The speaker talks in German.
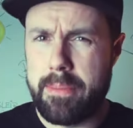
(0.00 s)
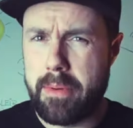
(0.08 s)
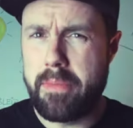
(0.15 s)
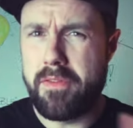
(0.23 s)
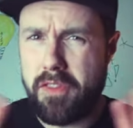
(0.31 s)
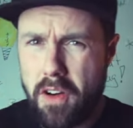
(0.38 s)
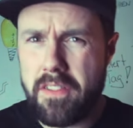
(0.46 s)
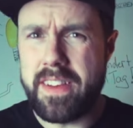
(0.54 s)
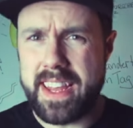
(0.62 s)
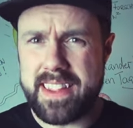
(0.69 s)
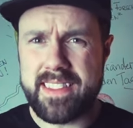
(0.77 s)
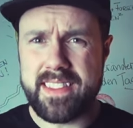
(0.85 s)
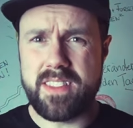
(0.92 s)
Aber bevor
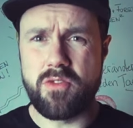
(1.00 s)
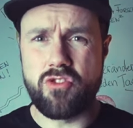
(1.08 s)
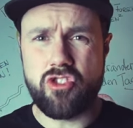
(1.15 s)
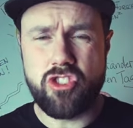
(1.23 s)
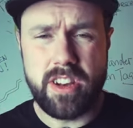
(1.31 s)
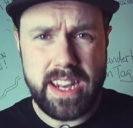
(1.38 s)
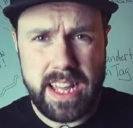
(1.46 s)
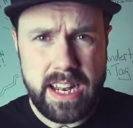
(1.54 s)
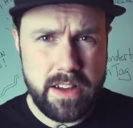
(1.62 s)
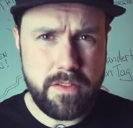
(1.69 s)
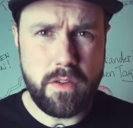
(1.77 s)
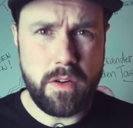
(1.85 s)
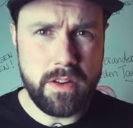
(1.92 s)
wir jetzt so schnell
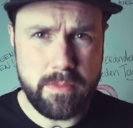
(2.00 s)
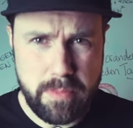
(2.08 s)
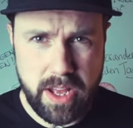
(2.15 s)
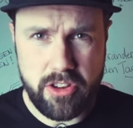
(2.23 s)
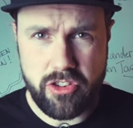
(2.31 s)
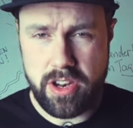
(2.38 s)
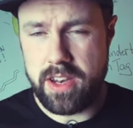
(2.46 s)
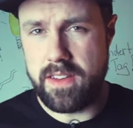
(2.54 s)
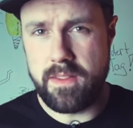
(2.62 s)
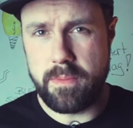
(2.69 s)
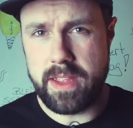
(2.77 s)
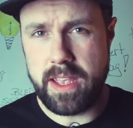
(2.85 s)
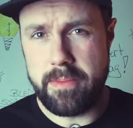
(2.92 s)
nach vorne preschen in
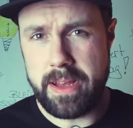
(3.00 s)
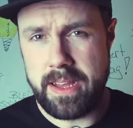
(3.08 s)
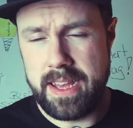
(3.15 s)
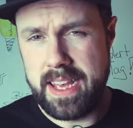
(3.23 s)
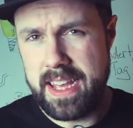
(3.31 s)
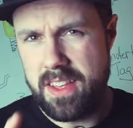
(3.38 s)
diesem Thema,